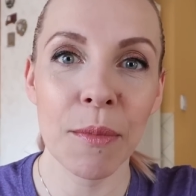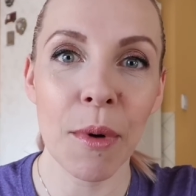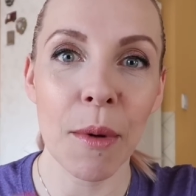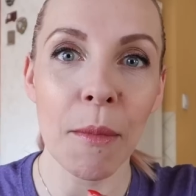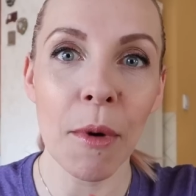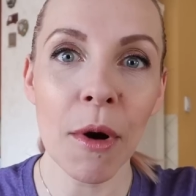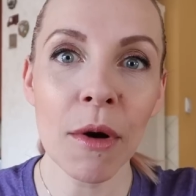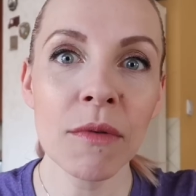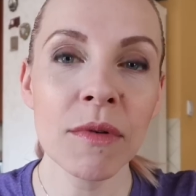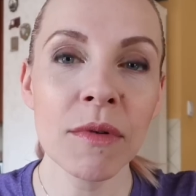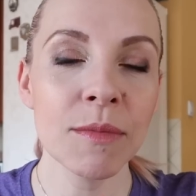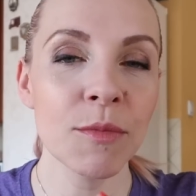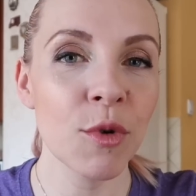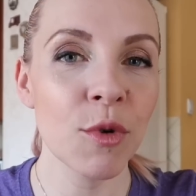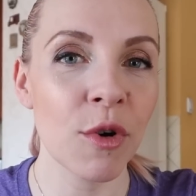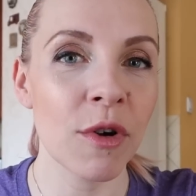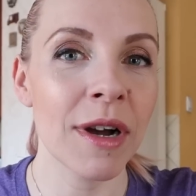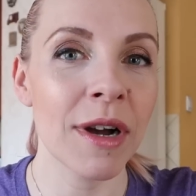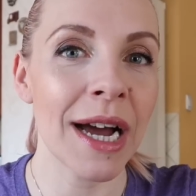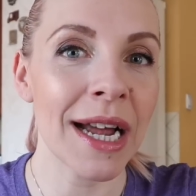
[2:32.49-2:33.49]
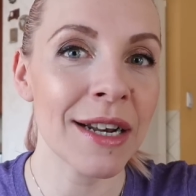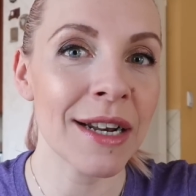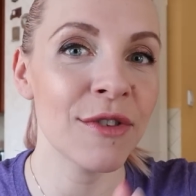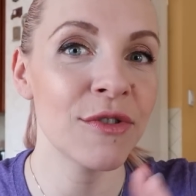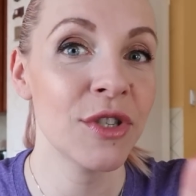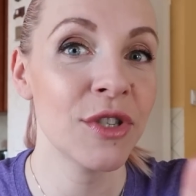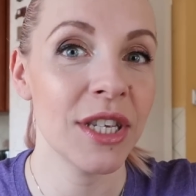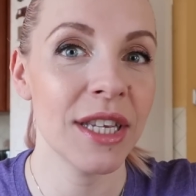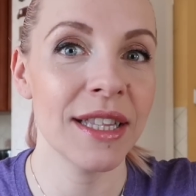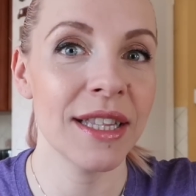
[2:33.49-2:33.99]
pomogły mu
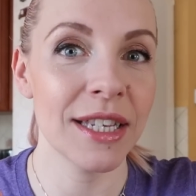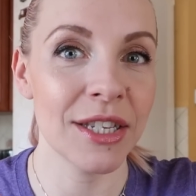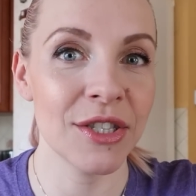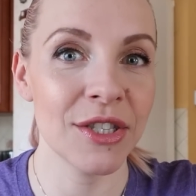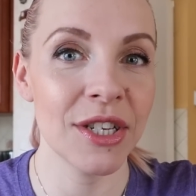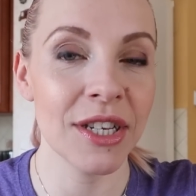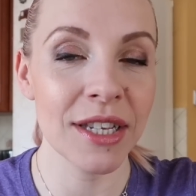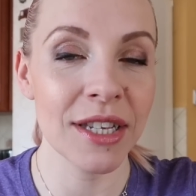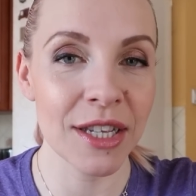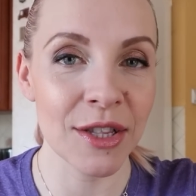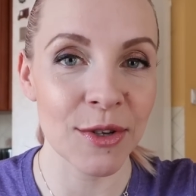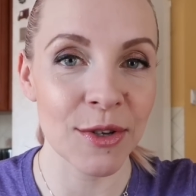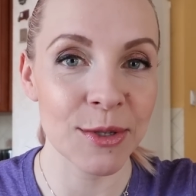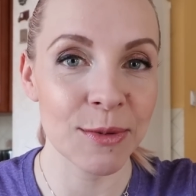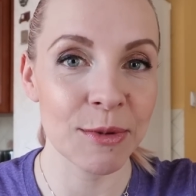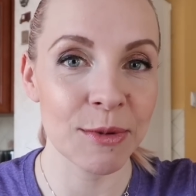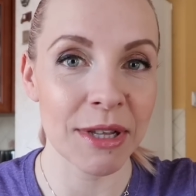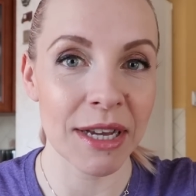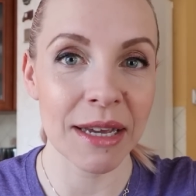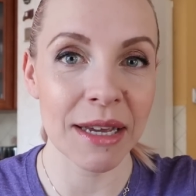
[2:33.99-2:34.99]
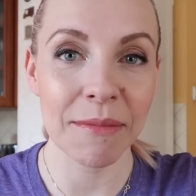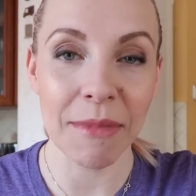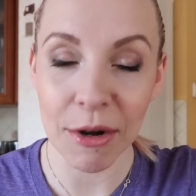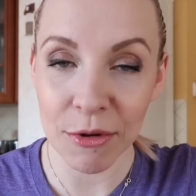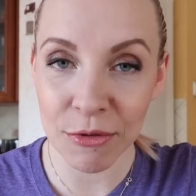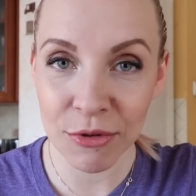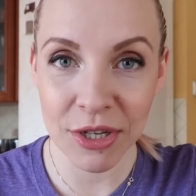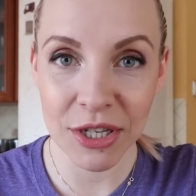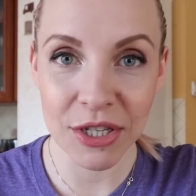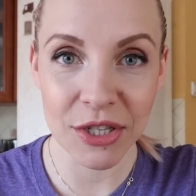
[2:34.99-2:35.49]
ogarnąć, kiedy jest dzień i noc, bo taki
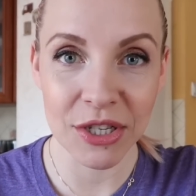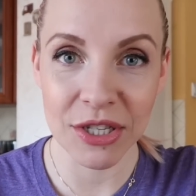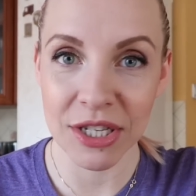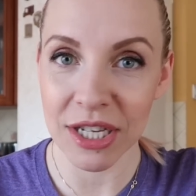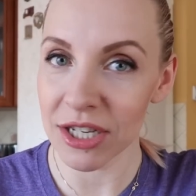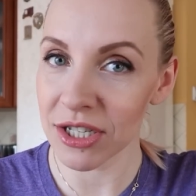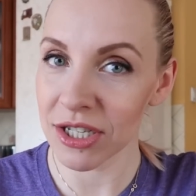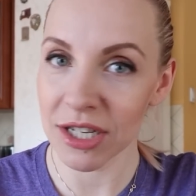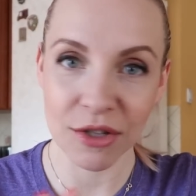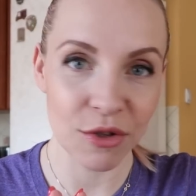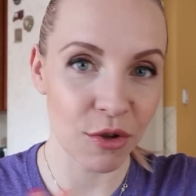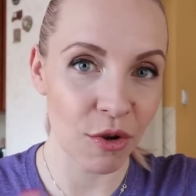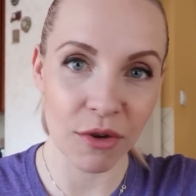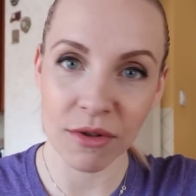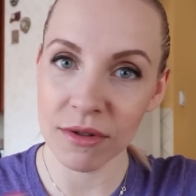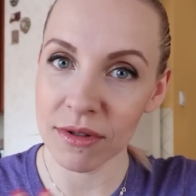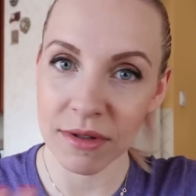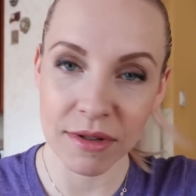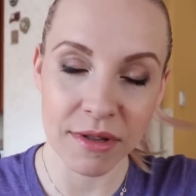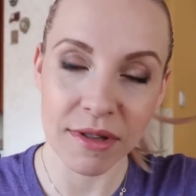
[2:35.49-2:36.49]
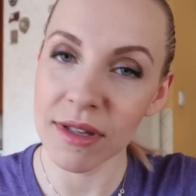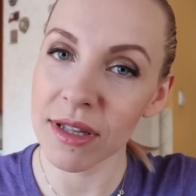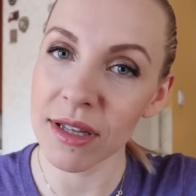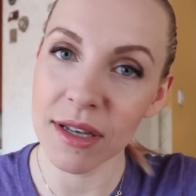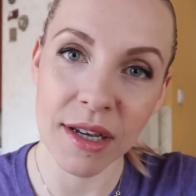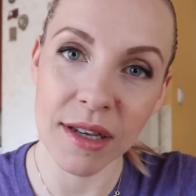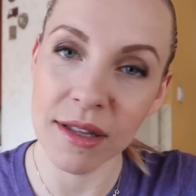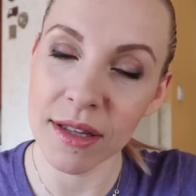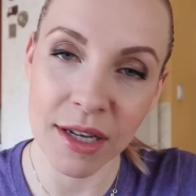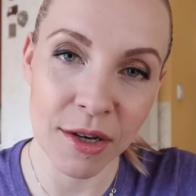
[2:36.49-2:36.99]
malutki dzieciaczek to on
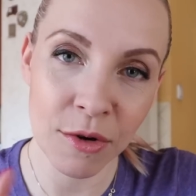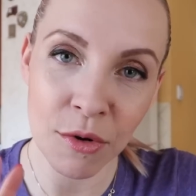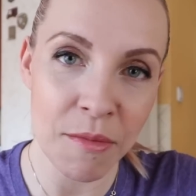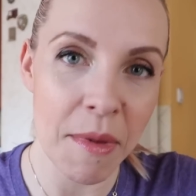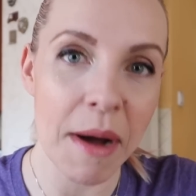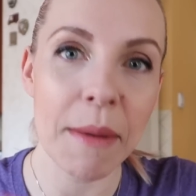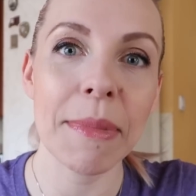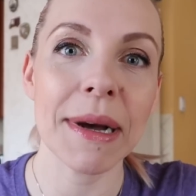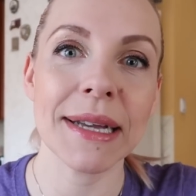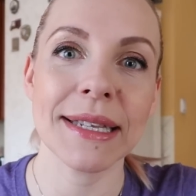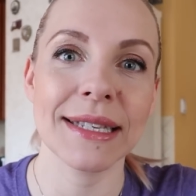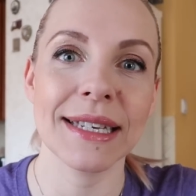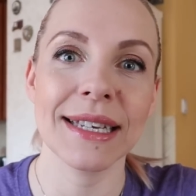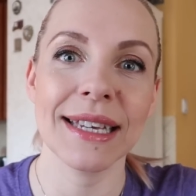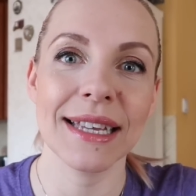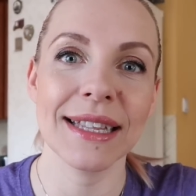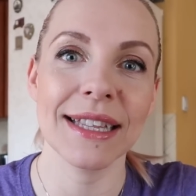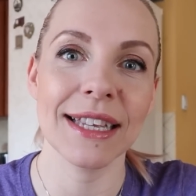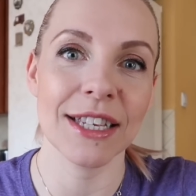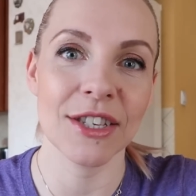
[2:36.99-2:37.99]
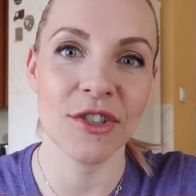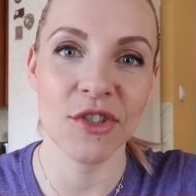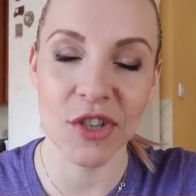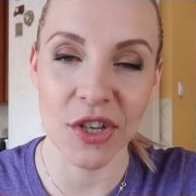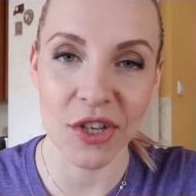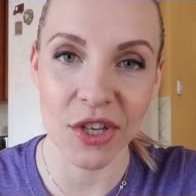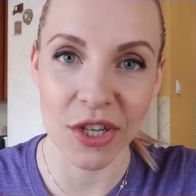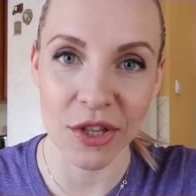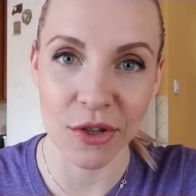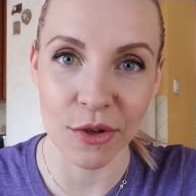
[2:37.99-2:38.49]
nie, nie kuma bazy, kiedy jest
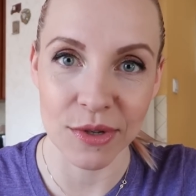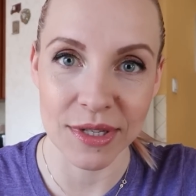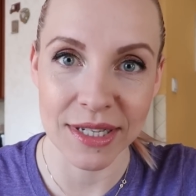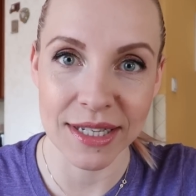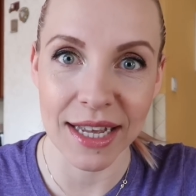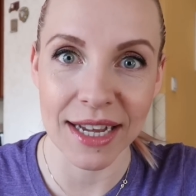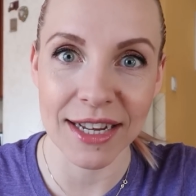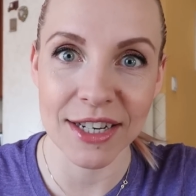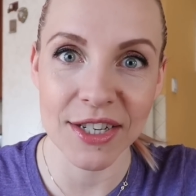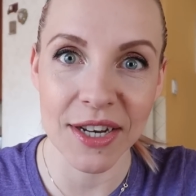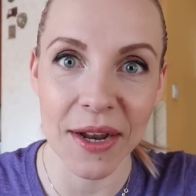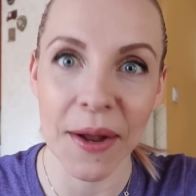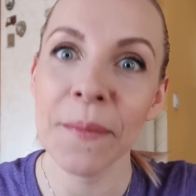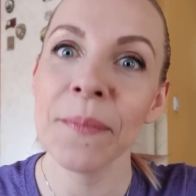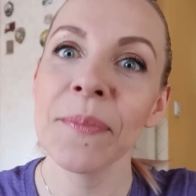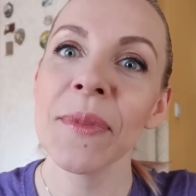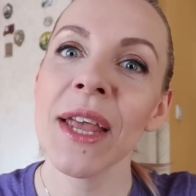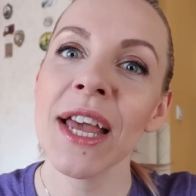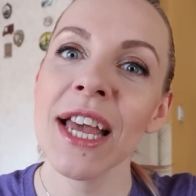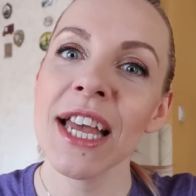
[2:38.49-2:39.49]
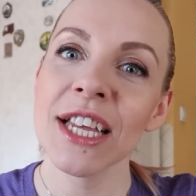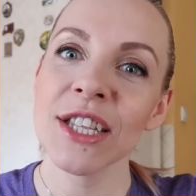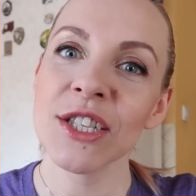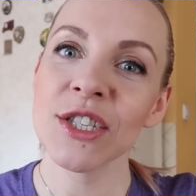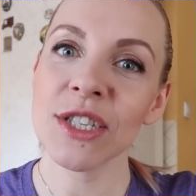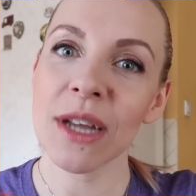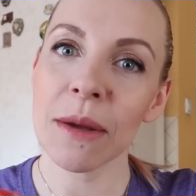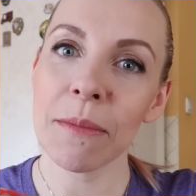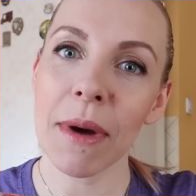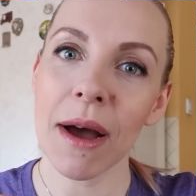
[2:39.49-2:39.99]
dzień i noc, także
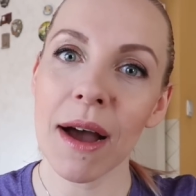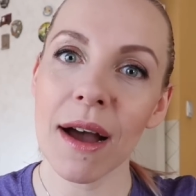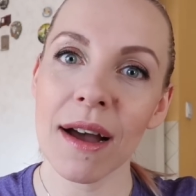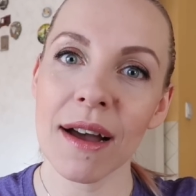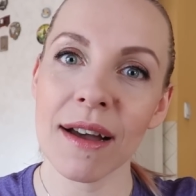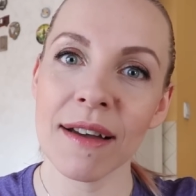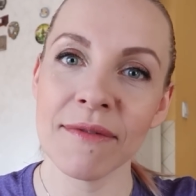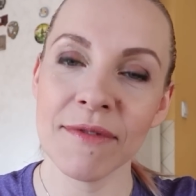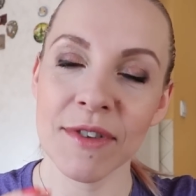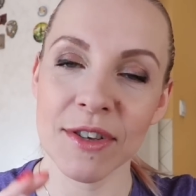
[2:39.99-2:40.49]
trzeba,